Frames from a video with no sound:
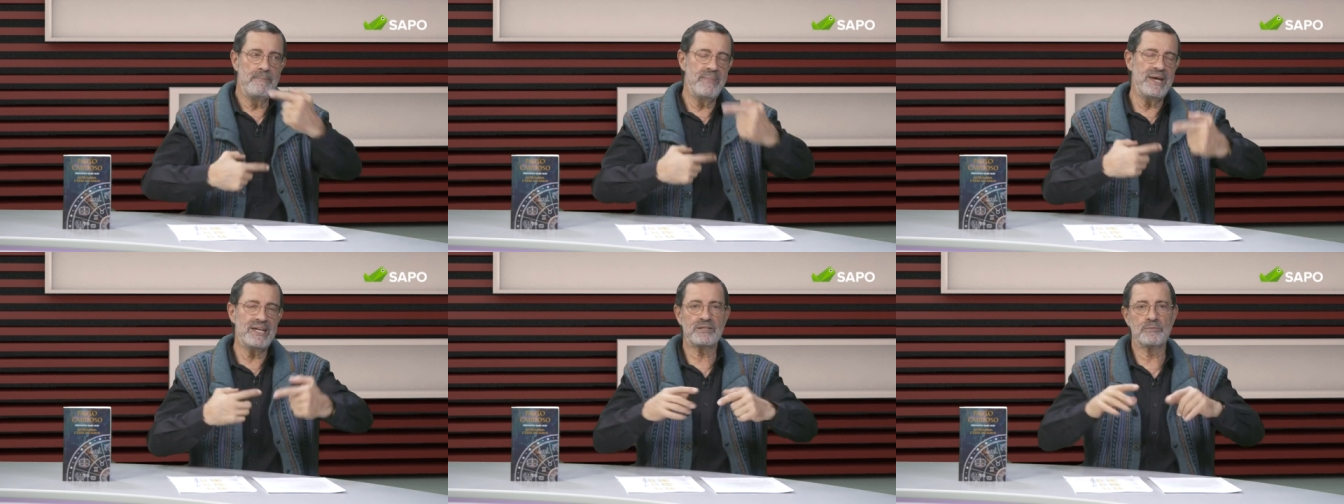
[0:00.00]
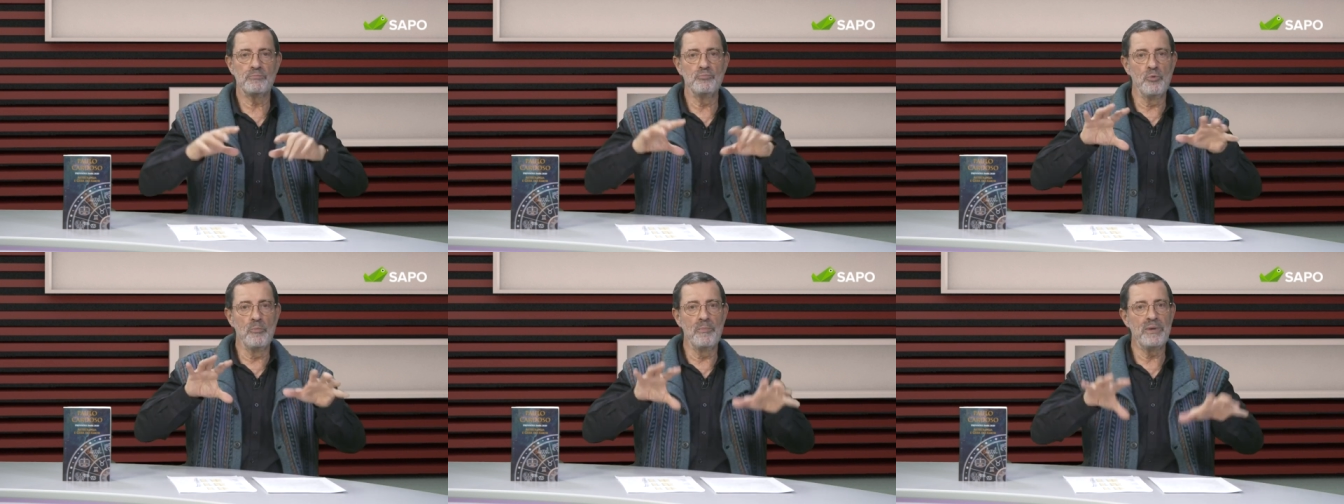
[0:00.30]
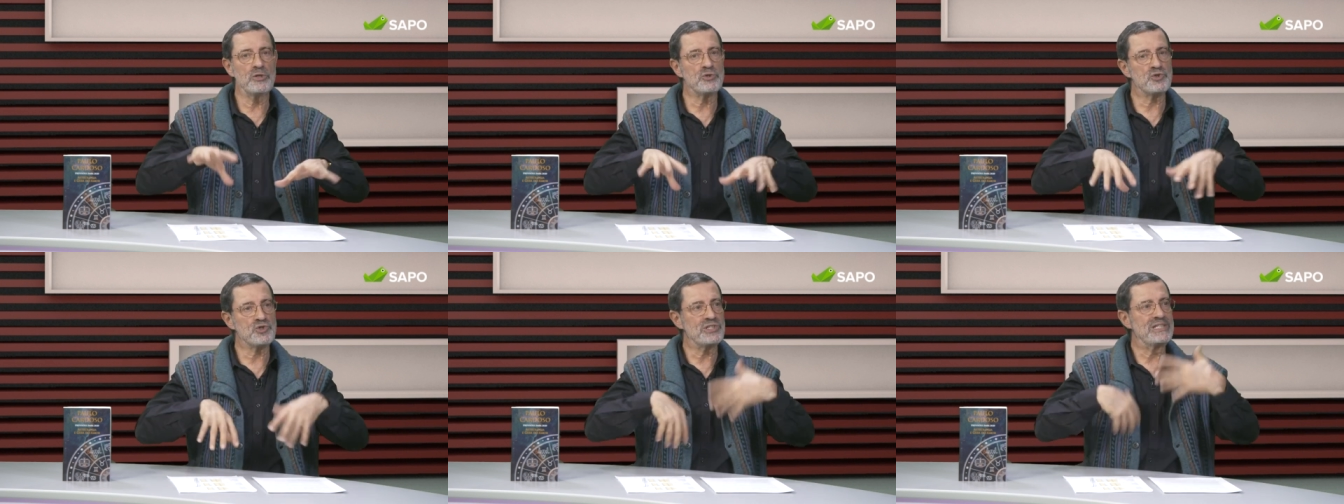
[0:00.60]
mete
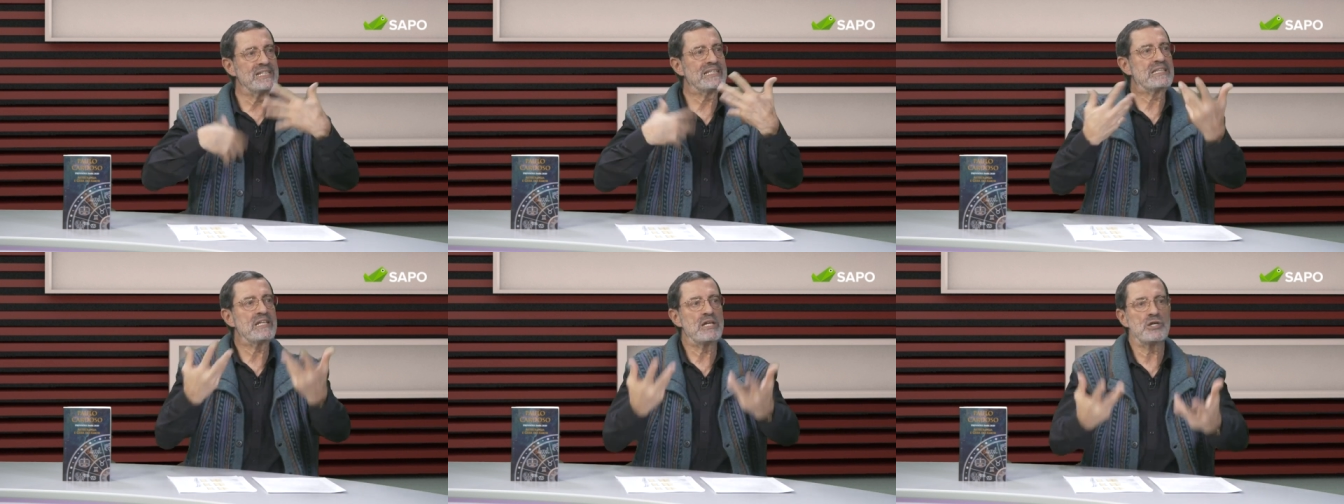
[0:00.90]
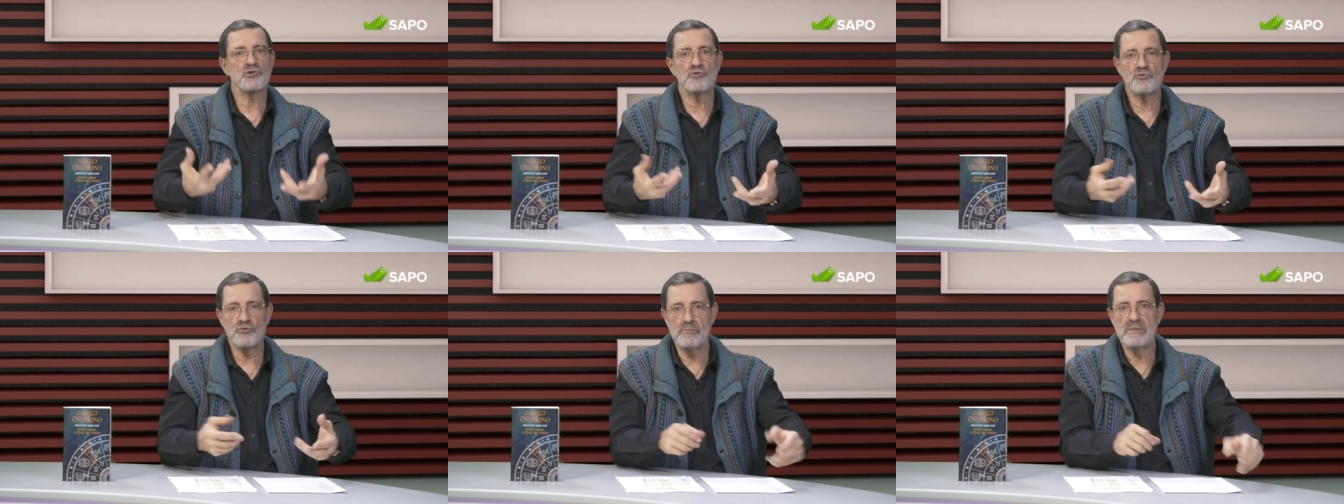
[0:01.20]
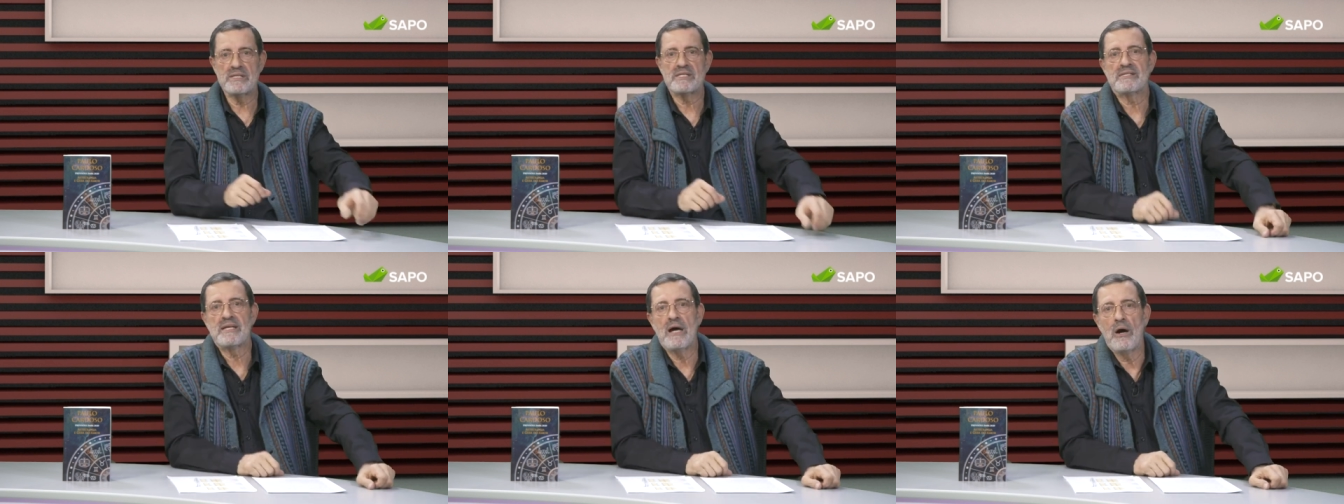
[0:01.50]
momentos de
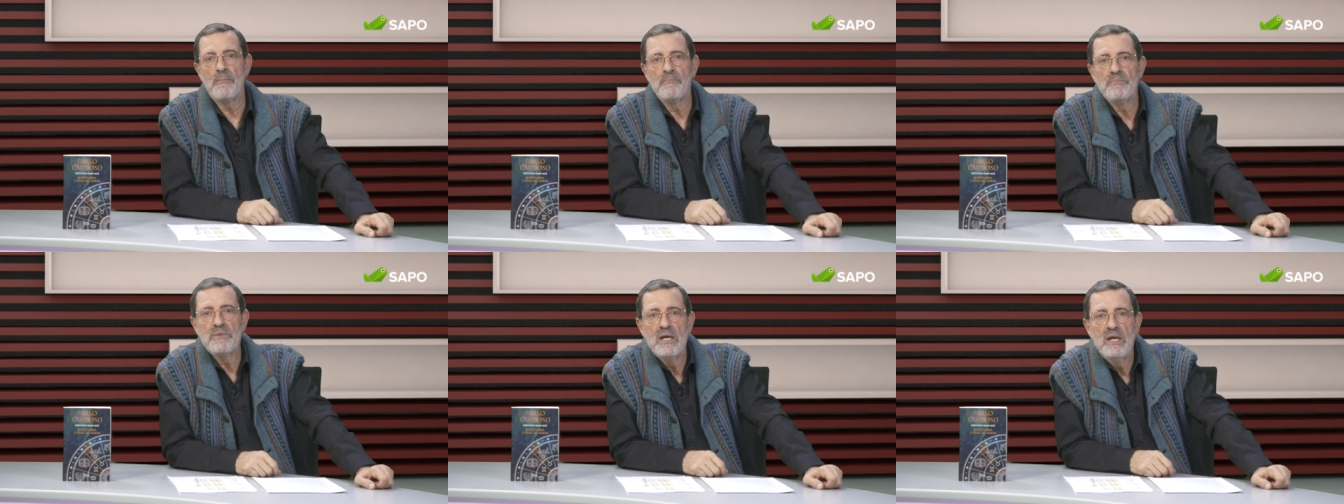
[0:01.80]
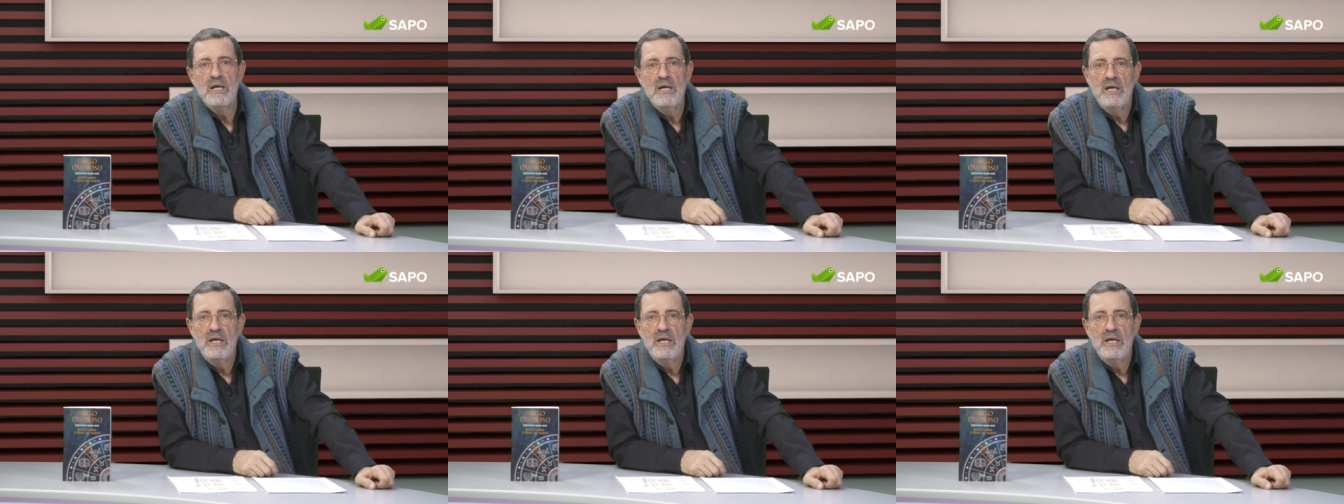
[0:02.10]
transformação.